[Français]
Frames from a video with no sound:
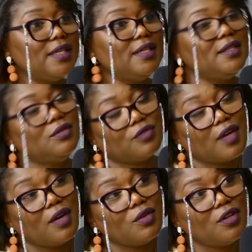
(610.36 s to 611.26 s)
et il nous
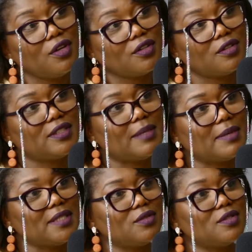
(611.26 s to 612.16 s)
fera l'honneur de sa
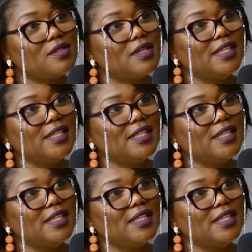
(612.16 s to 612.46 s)
présence.